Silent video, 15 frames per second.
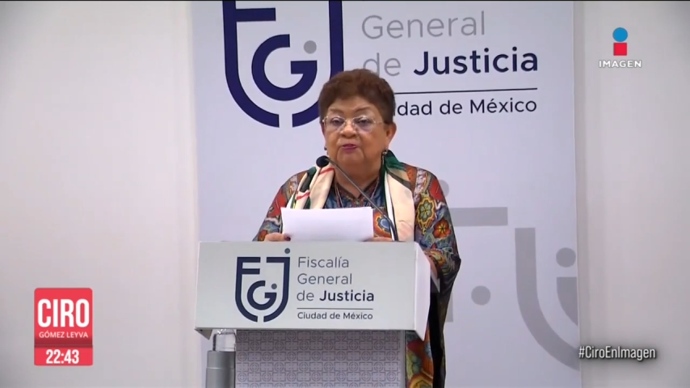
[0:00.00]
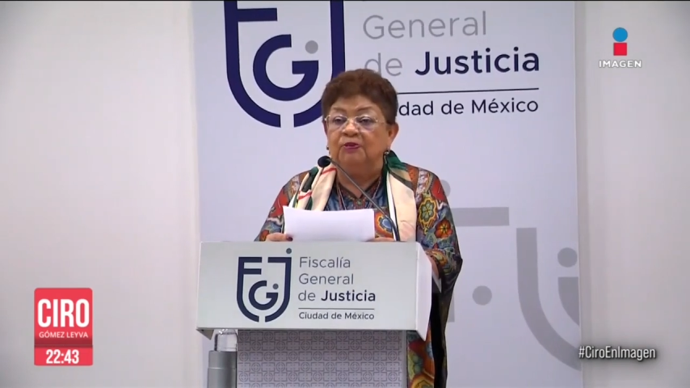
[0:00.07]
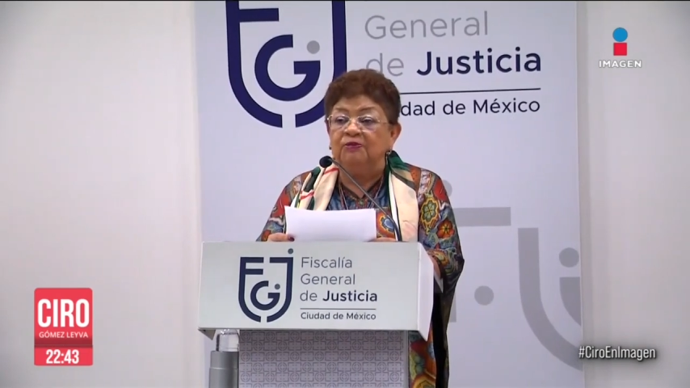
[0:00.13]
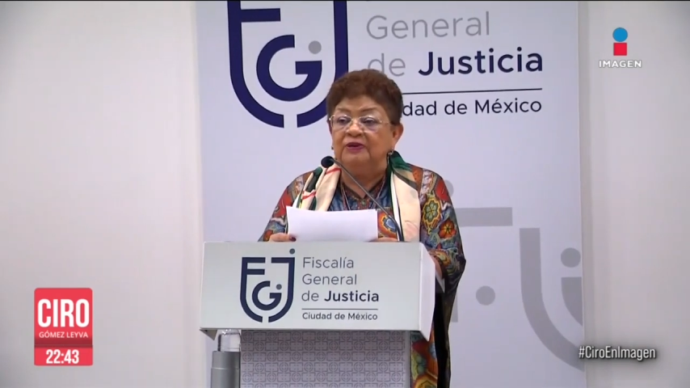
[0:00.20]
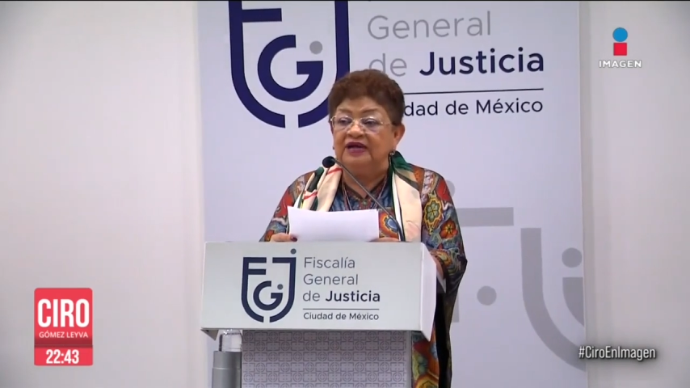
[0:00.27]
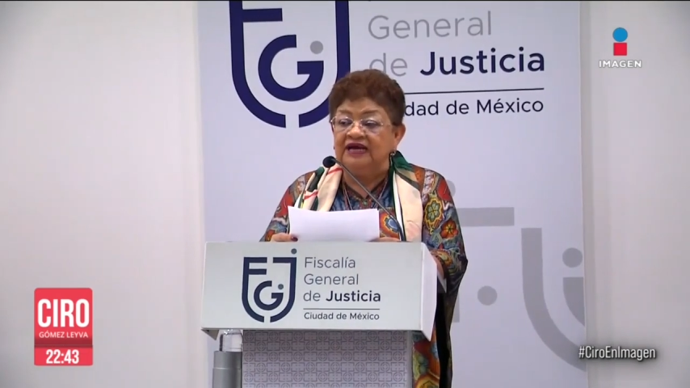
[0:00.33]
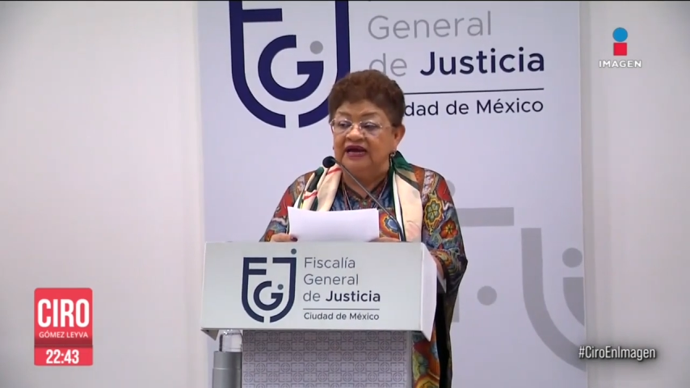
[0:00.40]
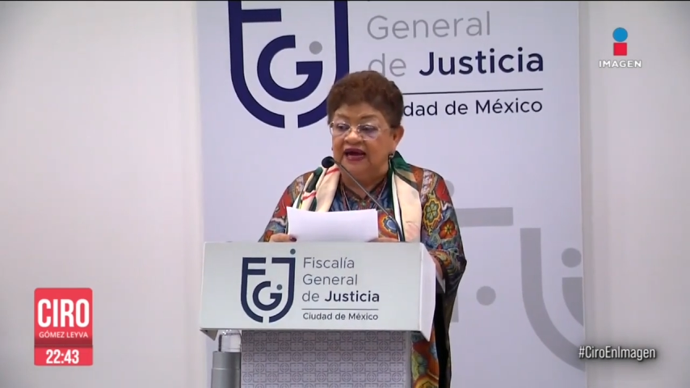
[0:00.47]

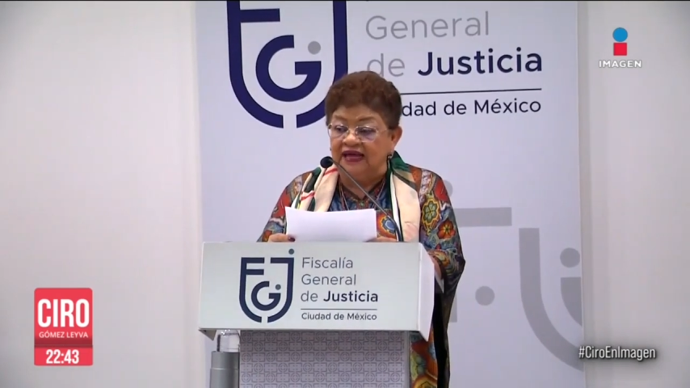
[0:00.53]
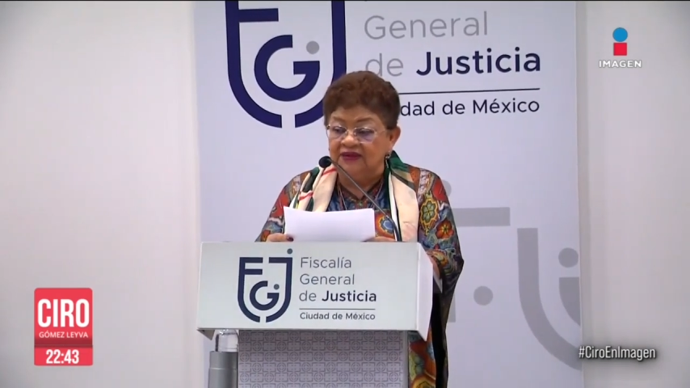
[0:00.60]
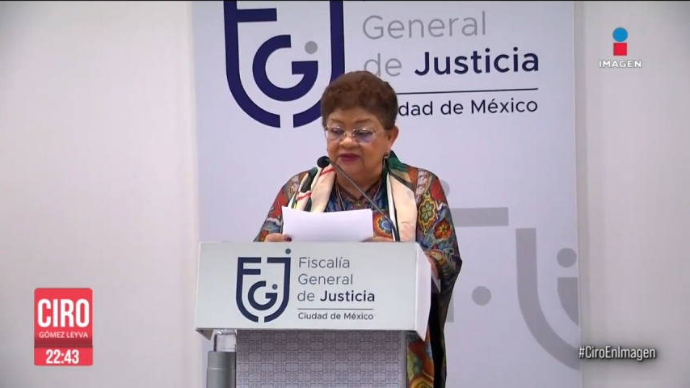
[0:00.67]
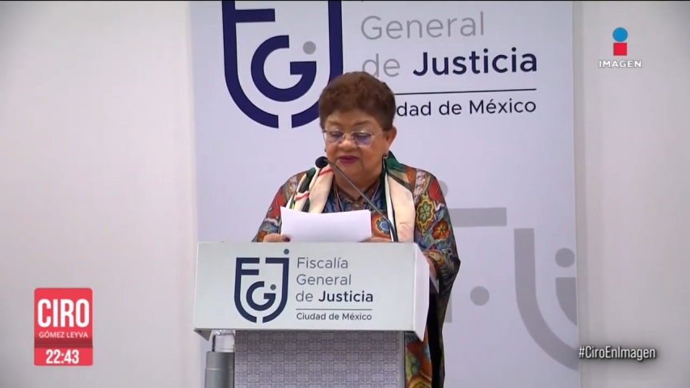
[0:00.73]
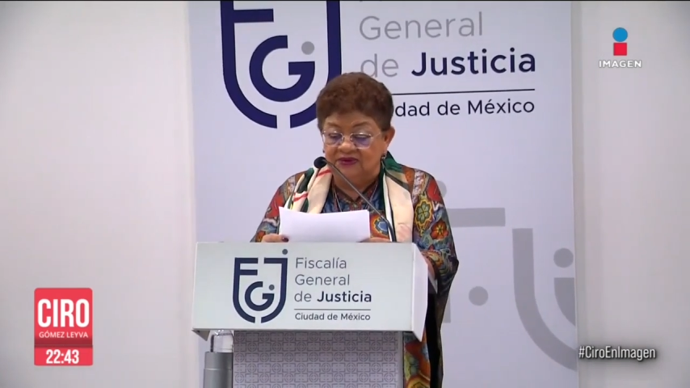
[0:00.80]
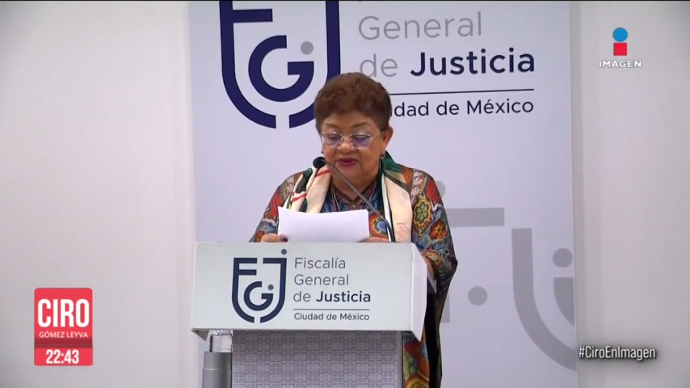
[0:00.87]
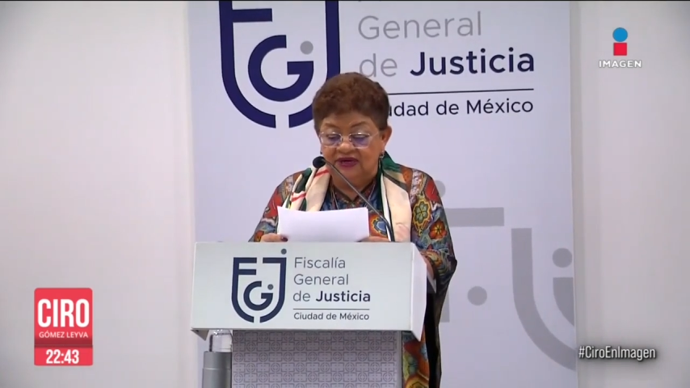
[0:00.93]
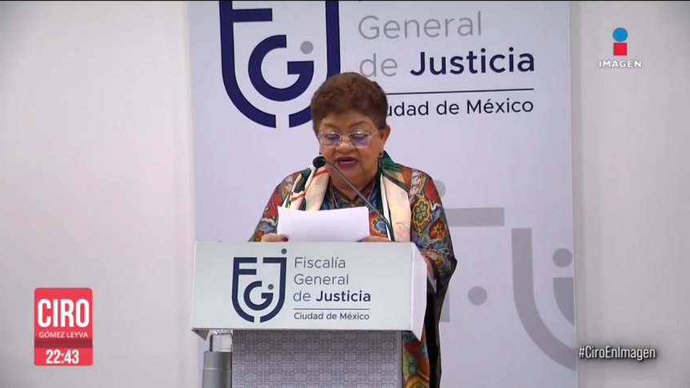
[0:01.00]

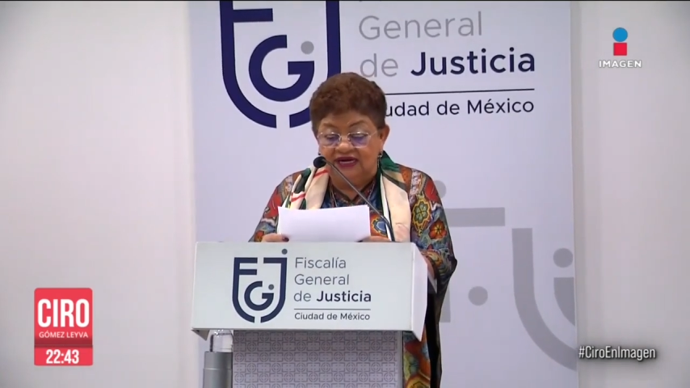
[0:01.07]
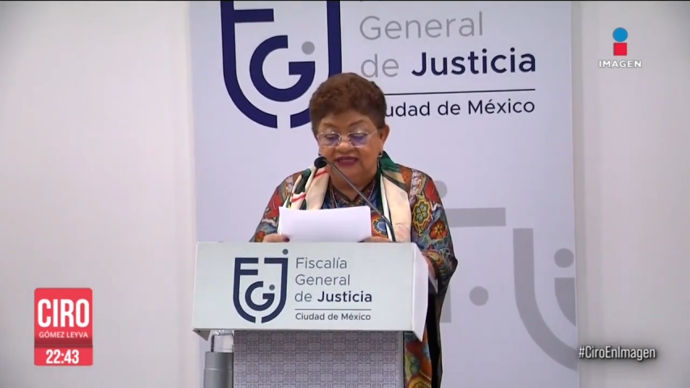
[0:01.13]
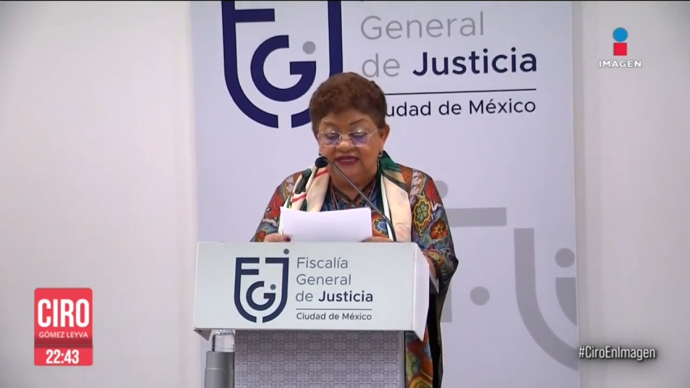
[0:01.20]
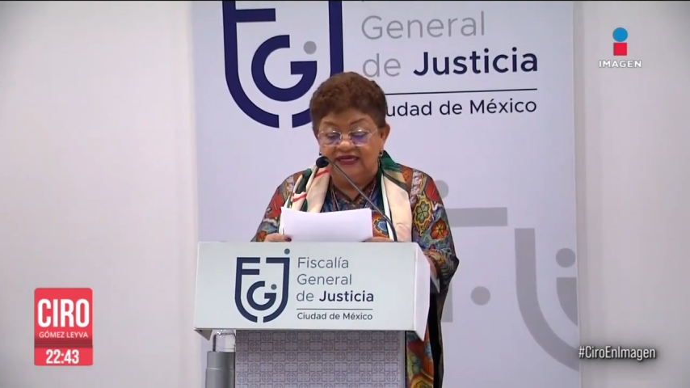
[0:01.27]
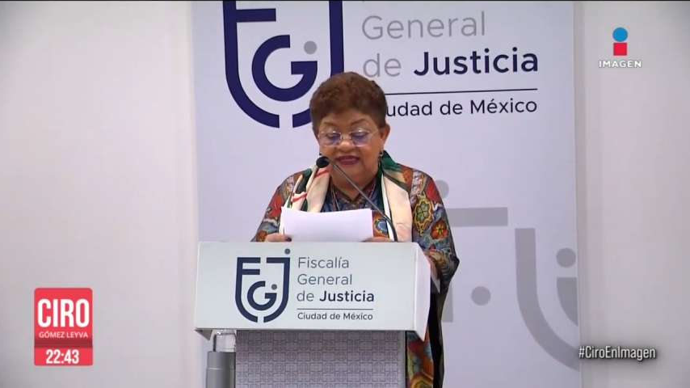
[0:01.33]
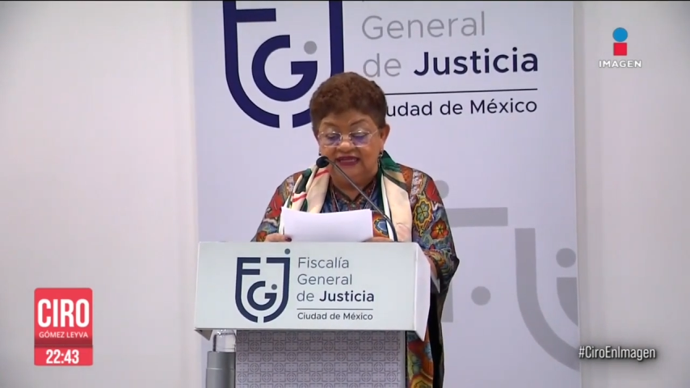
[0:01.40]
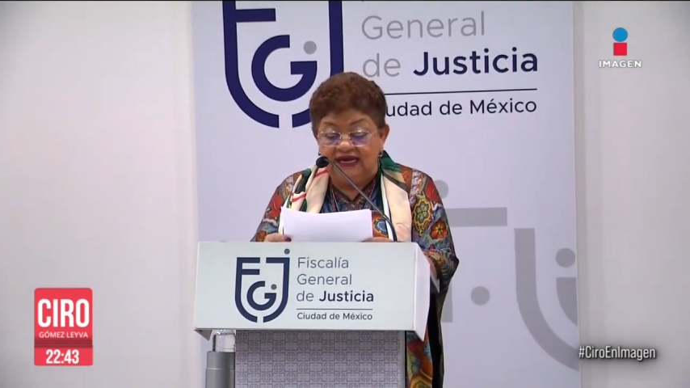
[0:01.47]
publicado en el